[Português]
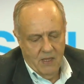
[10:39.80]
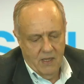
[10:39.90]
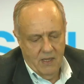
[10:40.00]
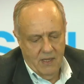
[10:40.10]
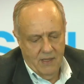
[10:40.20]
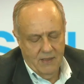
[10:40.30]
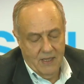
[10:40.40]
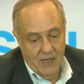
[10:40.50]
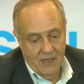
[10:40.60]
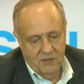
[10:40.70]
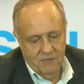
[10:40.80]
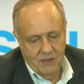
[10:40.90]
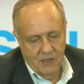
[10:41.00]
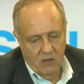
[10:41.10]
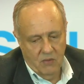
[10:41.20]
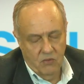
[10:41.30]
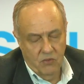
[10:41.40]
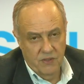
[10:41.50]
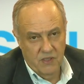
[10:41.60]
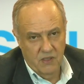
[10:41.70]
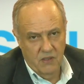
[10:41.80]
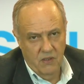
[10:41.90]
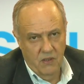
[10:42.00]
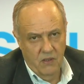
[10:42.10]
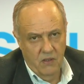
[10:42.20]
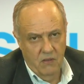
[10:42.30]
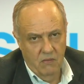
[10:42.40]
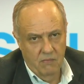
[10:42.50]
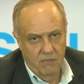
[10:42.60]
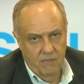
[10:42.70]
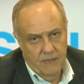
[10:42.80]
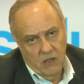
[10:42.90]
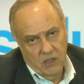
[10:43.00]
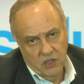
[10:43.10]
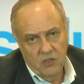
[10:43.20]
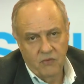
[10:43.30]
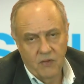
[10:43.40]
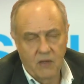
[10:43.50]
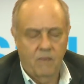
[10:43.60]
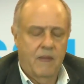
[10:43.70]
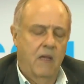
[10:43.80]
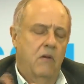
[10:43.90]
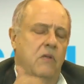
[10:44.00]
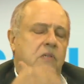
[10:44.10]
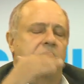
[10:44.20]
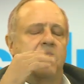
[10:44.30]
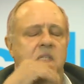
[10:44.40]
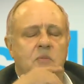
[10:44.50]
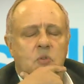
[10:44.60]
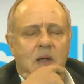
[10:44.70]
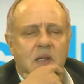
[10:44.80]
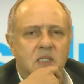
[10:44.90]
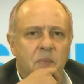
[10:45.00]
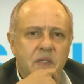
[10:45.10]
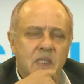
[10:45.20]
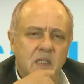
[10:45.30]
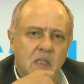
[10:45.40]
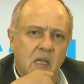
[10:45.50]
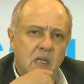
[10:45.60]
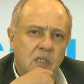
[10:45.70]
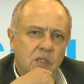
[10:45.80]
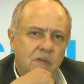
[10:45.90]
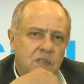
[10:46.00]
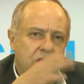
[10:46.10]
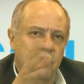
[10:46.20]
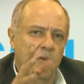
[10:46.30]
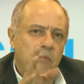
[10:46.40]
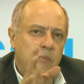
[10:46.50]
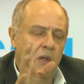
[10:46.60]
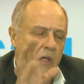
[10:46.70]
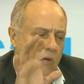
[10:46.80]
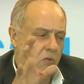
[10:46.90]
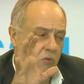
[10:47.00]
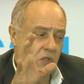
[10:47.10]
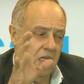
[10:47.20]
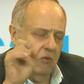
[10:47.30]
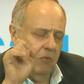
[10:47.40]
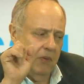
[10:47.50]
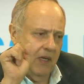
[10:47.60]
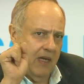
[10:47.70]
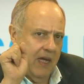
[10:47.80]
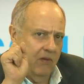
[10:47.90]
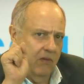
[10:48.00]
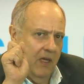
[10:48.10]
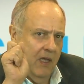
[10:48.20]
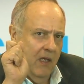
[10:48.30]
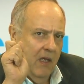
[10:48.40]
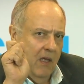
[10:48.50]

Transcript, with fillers: É, Descartes, que é uma coisa que a gente vê, né, nós que fazemos parte da medicina integrativa, a gente vê um, como um certo pecado, né?